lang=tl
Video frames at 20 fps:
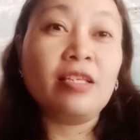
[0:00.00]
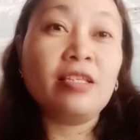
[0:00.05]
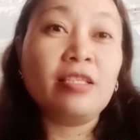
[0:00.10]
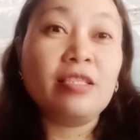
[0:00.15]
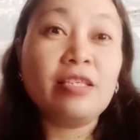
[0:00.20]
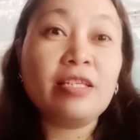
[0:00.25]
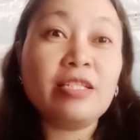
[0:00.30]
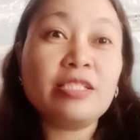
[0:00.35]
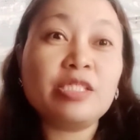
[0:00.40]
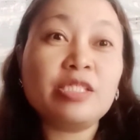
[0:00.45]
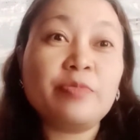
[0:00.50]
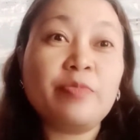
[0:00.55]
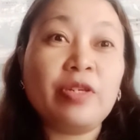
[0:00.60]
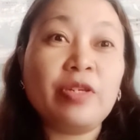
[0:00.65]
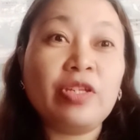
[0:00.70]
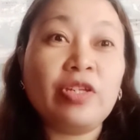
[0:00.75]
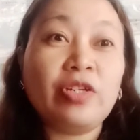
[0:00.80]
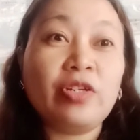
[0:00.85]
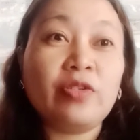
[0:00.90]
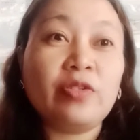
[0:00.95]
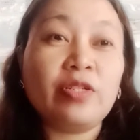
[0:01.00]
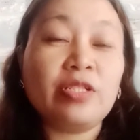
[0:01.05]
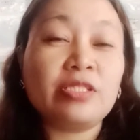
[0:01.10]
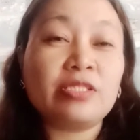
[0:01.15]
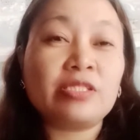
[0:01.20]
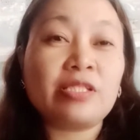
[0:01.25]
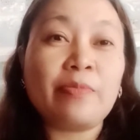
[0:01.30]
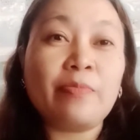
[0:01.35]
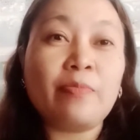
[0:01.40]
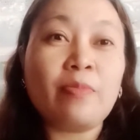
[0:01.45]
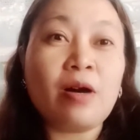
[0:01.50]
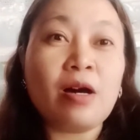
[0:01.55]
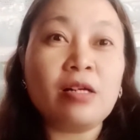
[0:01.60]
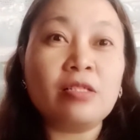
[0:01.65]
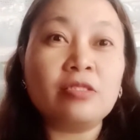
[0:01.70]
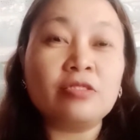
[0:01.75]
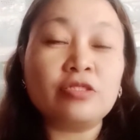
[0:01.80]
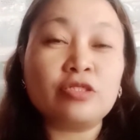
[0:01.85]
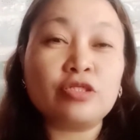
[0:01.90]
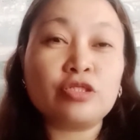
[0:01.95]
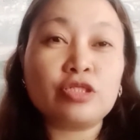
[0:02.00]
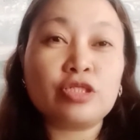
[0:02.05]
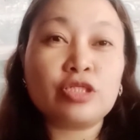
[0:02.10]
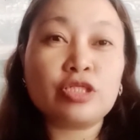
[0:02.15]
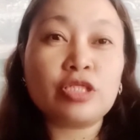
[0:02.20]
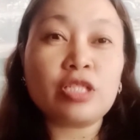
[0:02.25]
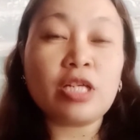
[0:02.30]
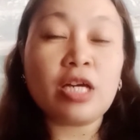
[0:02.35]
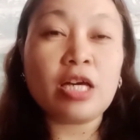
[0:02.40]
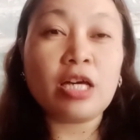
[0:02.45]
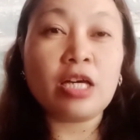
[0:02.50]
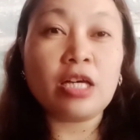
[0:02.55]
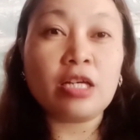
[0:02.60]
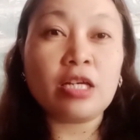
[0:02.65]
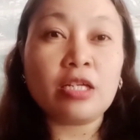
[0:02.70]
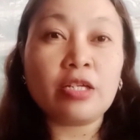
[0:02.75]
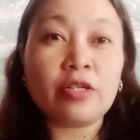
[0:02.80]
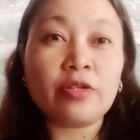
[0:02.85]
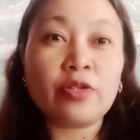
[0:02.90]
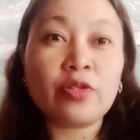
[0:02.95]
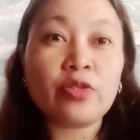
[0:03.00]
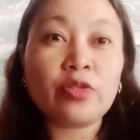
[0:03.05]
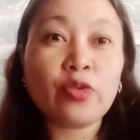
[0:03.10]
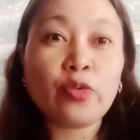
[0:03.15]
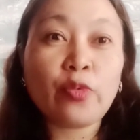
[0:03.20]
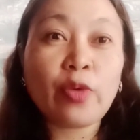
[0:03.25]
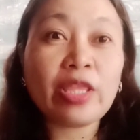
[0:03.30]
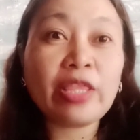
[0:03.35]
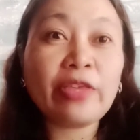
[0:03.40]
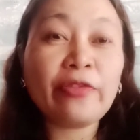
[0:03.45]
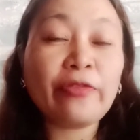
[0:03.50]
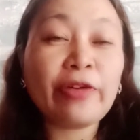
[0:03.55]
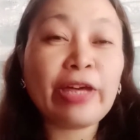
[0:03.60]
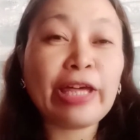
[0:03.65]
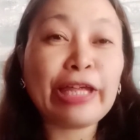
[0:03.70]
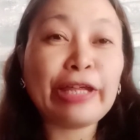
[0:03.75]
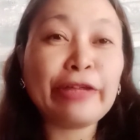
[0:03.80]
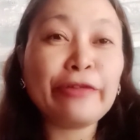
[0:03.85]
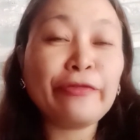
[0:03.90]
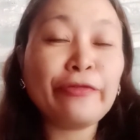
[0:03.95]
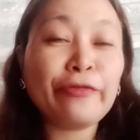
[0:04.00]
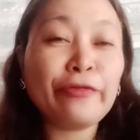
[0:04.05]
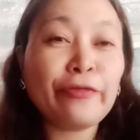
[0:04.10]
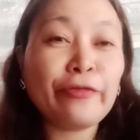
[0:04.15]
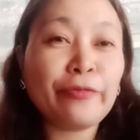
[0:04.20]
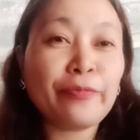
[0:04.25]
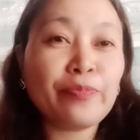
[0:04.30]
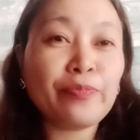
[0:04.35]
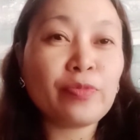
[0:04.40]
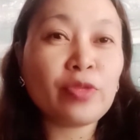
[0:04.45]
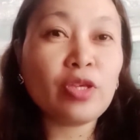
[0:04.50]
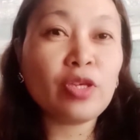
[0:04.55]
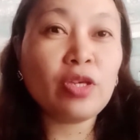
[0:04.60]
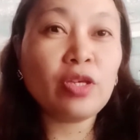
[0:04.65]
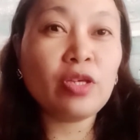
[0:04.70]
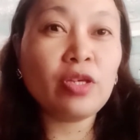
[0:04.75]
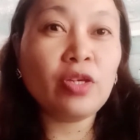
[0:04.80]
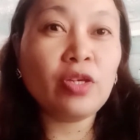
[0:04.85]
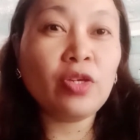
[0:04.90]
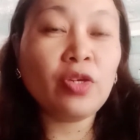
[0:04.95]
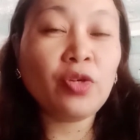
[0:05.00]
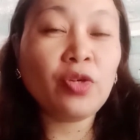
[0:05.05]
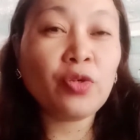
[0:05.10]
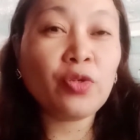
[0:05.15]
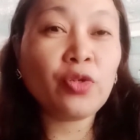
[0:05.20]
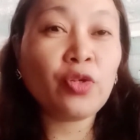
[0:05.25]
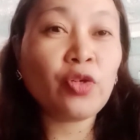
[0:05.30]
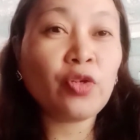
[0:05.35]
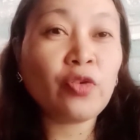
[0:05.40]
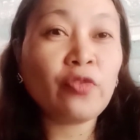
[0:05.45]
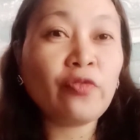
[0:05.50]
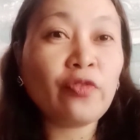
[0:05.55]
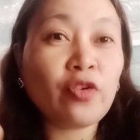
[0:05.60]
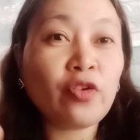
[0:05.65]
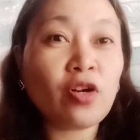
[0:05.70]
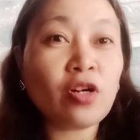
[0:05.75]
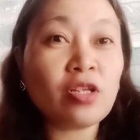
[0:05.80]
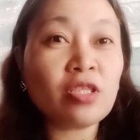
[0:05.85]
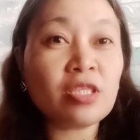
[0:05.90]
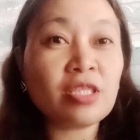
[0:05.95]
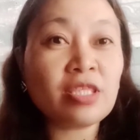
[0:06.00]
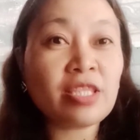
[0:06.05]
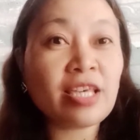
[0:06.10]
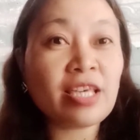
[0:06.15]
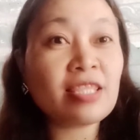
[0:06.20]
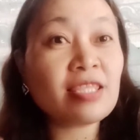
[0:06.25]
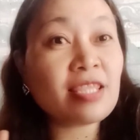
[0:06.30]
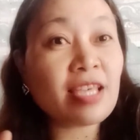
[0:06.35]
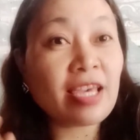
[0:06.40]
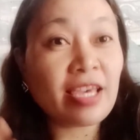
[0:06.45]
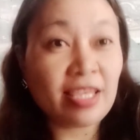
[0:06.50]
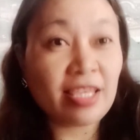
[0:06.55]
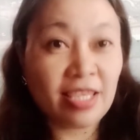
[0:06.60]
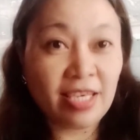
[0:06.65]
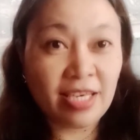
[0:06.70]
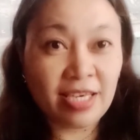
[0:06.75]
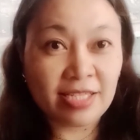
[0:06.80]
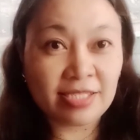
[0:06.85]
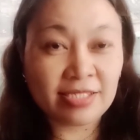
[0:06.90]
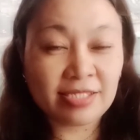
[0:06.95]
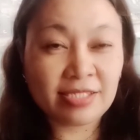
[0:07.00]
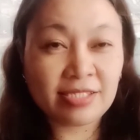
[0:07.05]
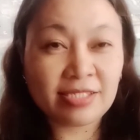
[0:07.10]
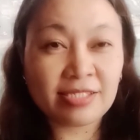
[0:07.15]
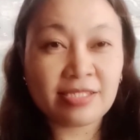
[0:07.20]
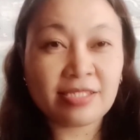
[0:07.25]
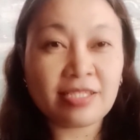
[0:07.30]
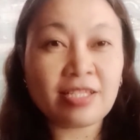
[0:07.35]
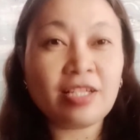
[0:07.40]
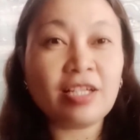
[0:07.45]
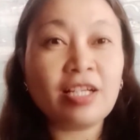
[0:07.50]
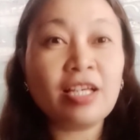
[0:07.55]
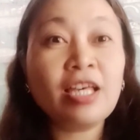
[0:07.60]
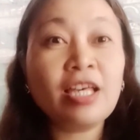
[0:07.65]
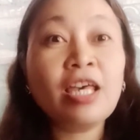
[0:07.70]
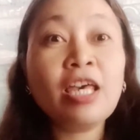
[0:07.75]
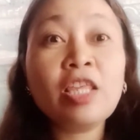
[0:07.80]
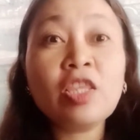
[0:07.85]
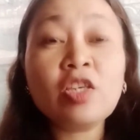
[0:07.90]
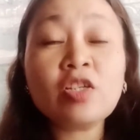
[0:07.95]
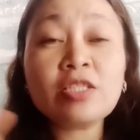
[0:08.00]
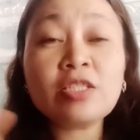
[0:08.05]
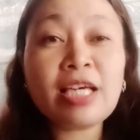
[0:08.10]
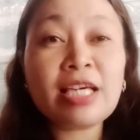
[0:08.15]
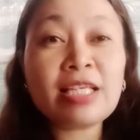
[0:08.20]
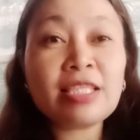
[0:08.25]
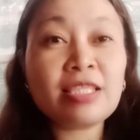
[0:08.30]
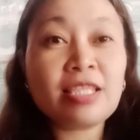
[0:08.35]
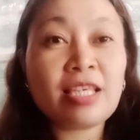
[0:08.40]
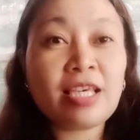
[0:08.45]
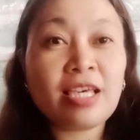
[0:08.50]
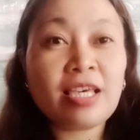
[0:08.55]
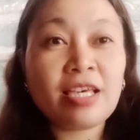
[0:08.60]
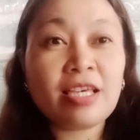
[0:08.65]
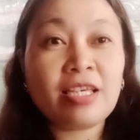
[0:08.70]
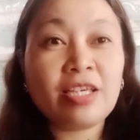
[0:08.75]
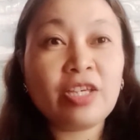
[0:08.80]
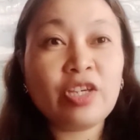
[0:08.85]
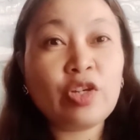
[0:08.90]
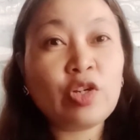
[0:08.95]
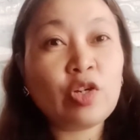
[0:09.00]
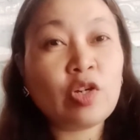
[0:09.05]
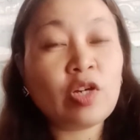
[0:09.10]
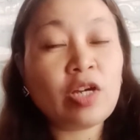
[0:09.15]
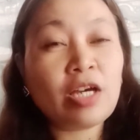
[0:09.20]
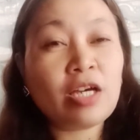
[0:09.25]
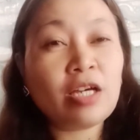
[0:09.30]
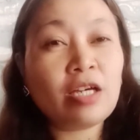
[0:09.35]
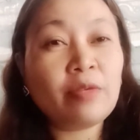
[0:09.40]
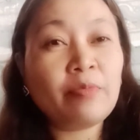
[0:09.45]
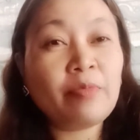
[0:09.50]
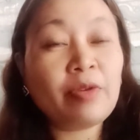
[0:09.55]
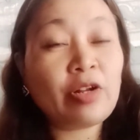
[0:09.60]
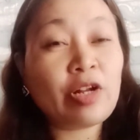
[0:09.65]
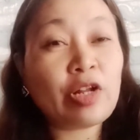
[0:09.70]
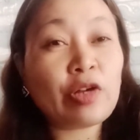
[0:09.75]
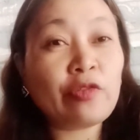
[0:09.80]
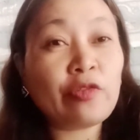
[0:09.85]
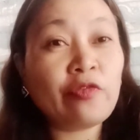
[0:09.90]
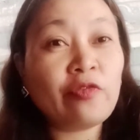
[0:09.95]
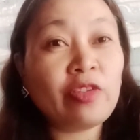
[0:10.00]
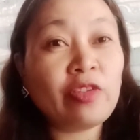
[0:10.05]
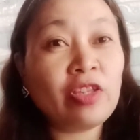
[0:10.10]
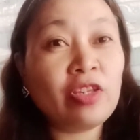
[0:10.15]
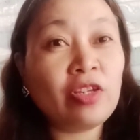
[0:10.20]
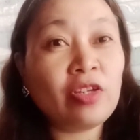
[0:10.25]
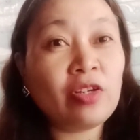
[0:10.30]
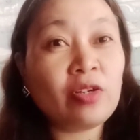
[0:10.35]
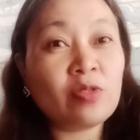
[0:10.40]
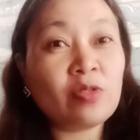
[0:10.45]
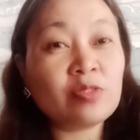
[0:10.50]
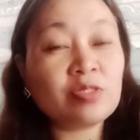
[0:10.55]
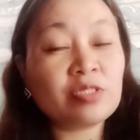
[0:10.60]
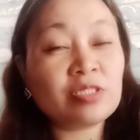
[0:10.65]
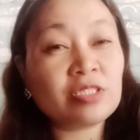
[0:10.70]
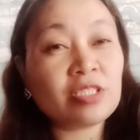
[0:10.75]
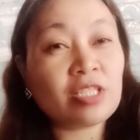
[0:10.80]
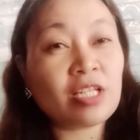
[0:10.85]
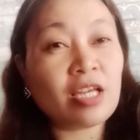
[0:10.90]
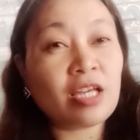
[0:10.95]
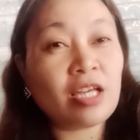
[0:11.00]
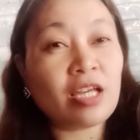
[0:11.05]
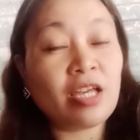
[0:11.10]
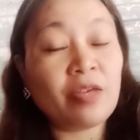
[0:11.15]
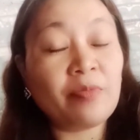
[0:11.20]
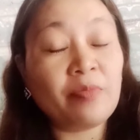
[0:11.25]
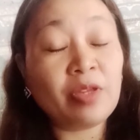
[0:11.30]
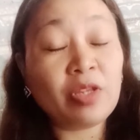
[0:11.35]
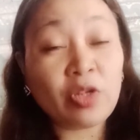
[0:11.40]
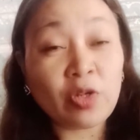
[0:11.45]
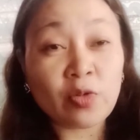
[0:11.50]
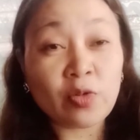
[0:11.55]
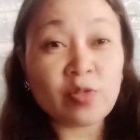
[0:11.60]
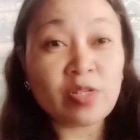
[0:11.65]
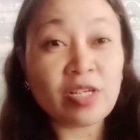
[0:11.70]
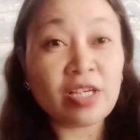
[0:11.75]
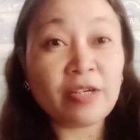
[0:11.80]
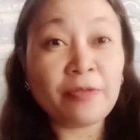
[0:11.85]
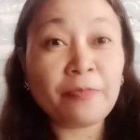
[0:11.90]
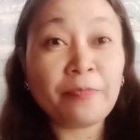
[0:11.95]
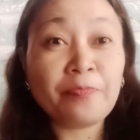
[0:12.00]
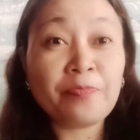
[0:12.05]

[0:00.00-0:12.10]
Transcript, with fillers: This video is about uh, ah, 25 YouTube content ideas. Nang dati, yung meron akong videos na, ay video na